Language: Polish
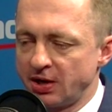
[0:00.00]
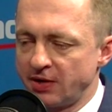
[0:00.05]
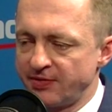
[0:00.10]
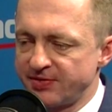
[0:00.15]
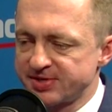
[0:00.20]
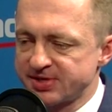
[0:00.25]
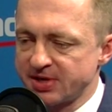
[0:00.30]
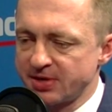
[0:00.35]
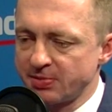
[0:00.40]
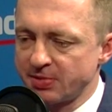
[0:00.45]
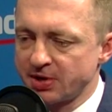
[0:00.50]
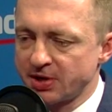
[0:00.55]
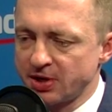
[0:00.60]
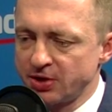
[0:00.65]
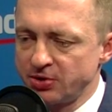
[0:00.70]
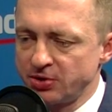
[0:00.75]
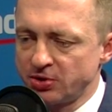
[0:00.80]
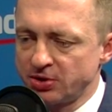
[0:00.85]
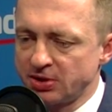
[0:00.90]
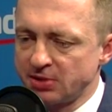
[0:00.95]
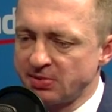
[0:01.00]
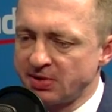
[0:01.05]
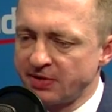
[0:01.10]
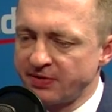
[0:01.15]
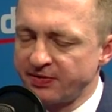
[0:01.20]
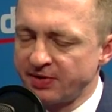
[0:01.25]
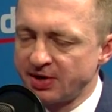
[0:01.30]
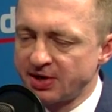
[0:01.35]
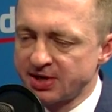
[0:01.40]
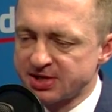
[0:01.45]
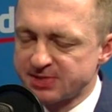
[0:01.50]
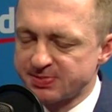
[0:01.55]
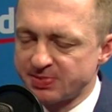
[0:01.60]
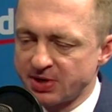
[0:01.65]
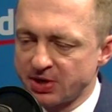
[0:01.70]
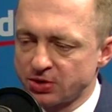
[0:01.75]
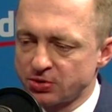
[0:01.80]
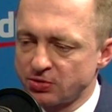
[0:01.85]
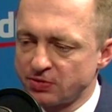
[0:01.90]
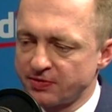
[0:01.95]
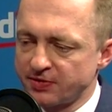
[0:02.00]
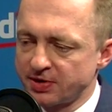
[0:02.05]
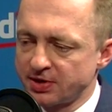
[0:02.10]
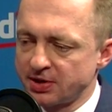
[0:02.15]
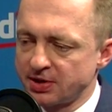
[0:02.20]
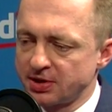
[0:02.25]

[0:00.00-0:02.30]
w całym kraju i ona ma wiele aspektów.